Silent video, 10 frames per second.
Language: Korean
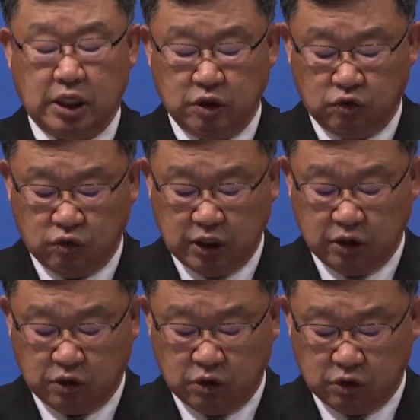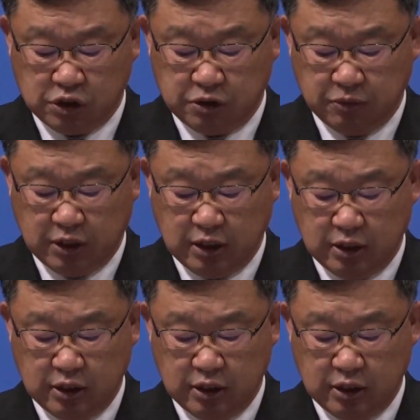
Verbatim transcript: 간구하였던 것입니다.